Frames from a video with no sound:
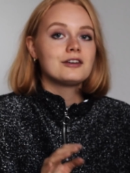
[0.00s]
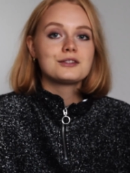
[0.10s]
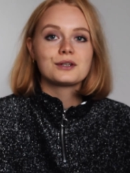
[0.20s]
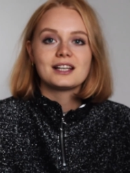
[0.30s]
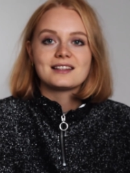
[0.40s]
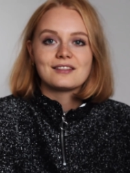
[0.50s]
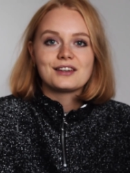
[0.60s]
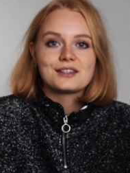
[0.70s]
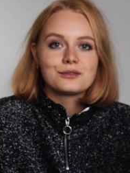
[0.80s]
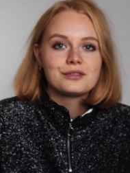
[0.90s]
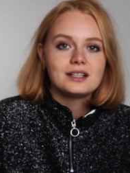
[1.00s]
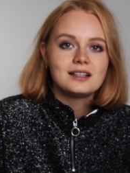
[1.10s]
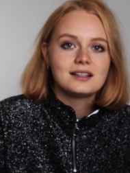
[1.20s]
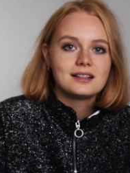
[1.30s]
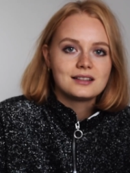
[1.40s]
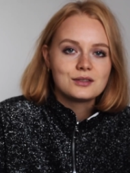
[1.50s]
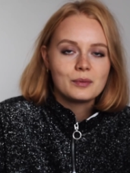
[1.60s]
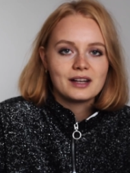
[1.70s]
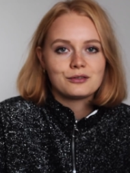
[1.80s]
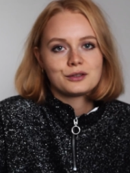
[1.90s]
versuche ich jetzt einfach so viele zu
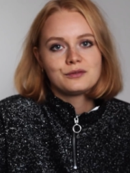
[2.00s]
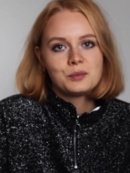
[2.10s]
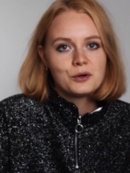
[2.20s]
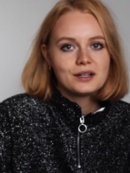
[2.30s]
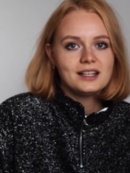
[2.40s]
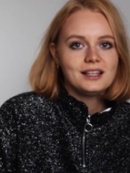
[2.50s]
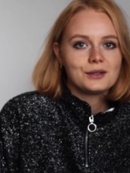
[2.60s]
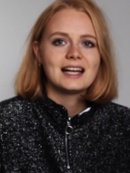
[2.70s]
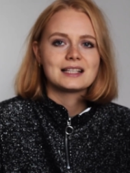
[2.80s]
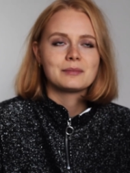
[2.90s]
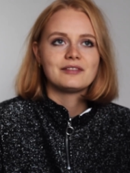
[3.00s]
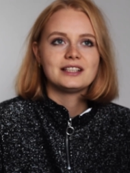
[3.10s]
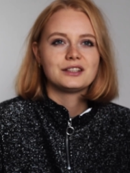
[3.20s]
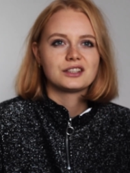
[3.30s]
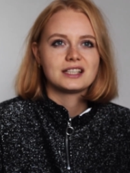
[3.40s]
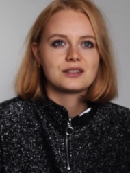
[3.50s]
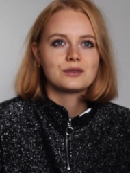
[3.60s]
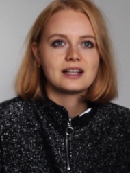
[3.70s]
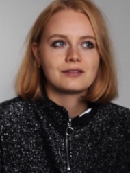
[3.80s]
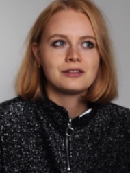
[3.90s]
beantworten wie möglich. Und Erstmal will ich noch dazu
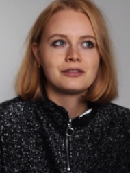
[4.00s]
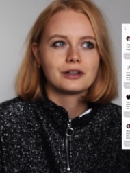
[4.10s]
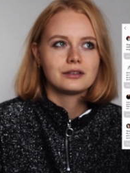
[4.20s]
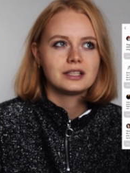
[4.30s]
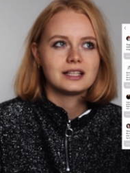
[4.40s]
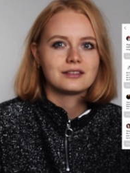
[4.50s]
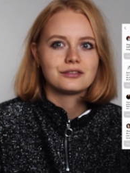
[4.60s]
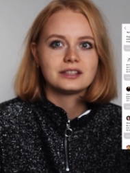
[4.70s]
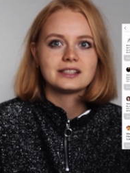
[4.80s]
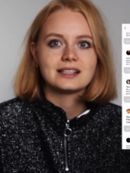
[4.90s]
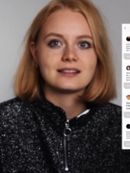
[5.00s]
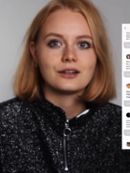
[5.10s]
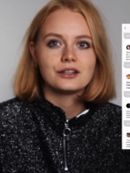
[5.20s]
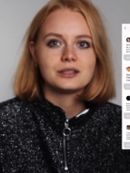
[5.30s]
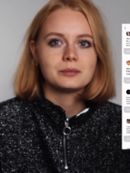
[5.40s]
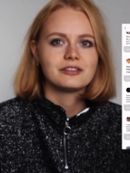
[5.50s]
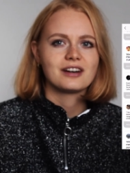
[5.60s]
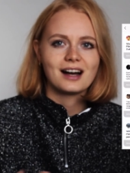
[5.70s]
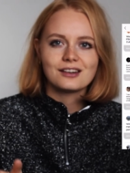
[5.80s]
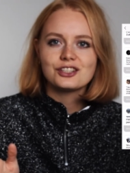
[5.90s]
sagen, wie verrückt ich es finde, dass Leute mir
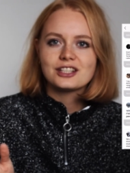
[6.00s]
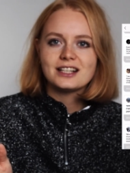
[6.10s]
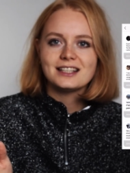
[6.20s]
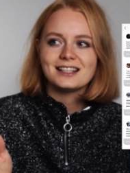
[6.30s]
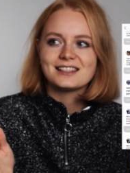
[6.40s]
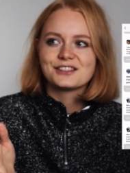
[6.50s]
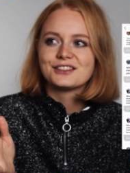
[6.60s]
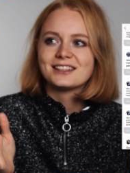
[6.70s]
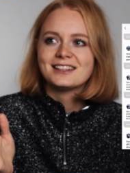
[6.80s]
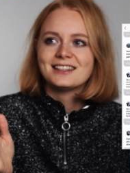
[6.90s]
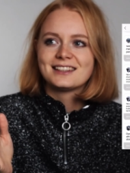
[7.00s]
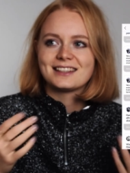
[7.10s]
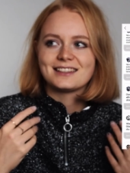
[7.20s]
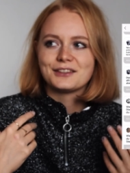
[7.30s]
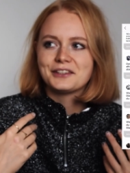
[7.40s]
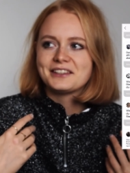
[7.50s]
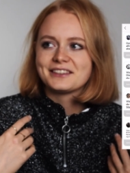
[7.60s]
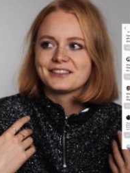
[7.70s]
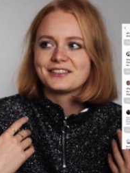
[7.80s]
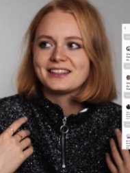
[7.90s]
Fragen stellen. Also dass Leute
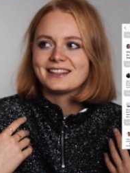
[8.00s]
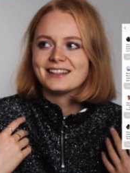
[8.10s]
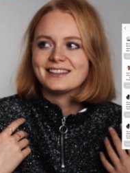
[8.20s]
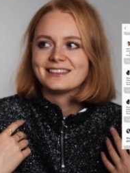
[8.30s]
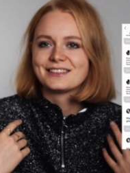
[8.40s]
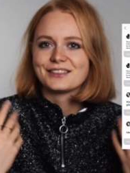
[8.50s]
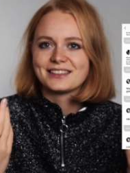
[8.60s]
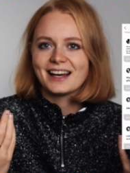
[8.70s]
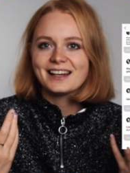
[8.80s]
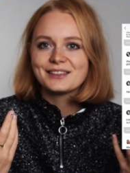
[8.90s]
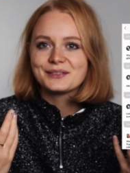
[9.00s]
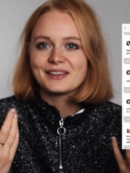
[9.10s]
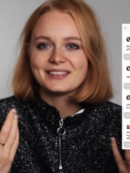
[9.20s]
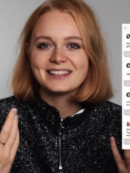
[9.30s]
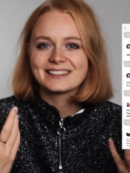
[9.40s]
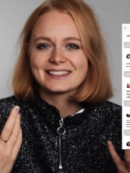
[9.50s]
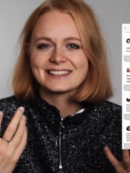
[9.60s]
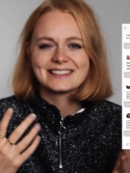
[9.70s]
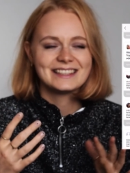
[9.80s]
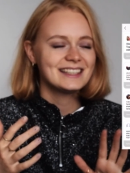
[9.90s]
irgendwie so Sachen über mich
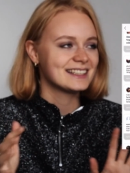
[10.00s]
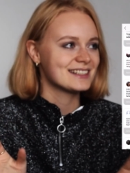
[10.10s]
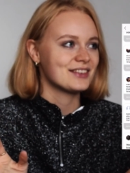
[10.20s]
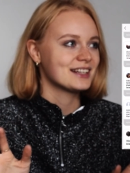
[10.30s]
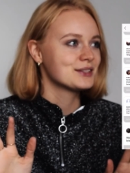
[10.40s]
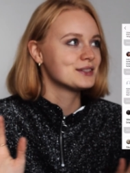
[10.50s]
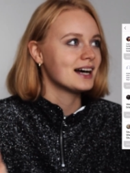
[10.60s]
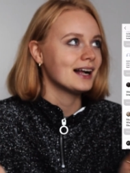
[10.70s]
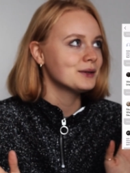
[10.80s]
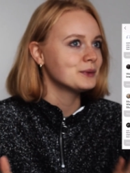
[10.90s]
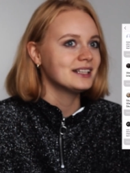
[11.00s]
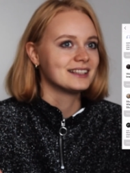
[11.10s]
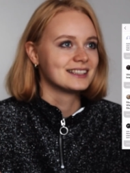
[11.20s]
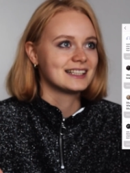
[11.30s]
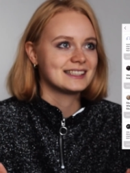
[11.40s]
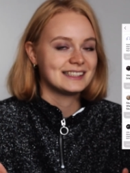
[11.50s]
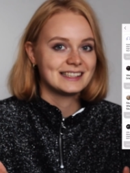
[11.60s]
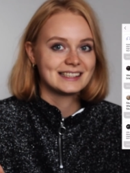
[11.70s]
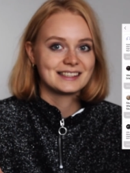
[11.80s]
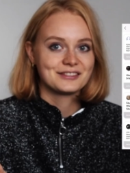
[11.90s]
interessieren. Das war total weird, als ich die
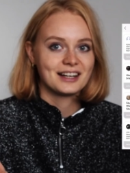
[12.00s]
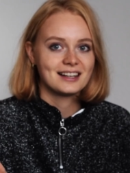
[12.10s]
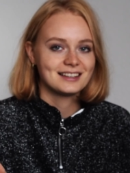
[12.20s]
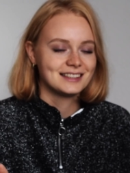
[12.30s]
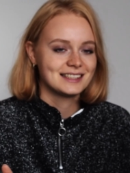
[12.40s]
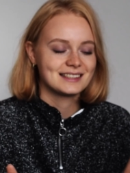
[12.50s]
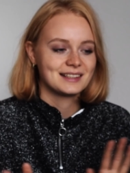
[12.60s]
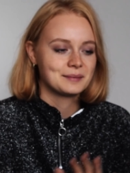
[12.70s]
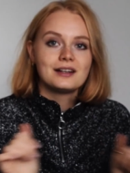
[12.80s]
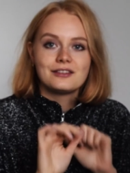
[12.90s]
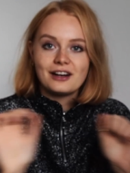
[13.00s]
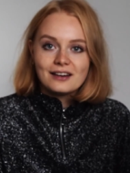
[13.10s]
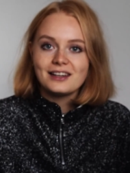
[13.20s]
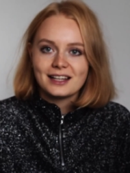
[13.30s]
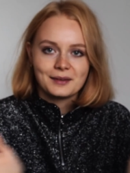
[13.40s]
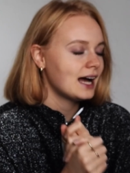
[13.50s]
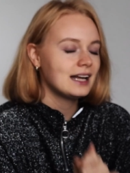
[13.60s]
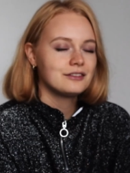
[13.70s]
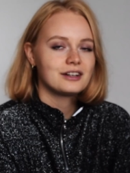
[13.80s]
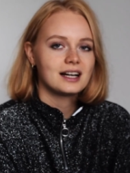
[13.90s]
ganzen Fragen gelesen habe. Fangen wir an.
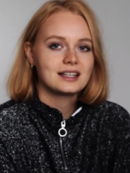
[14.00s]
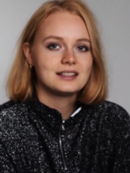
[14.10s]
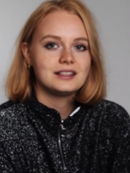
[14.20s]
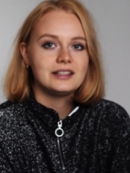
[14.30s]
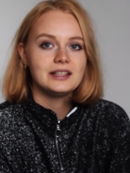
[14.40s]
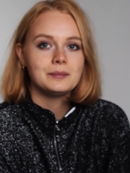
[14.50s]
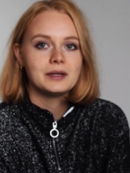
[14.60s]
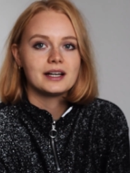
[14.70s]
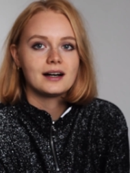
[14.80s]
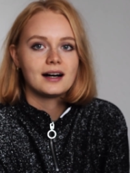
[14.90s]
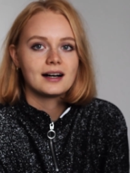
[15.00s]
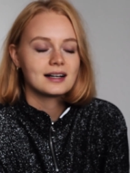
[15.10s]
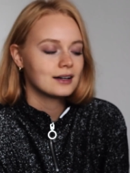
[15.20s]
Eine Frage, die mir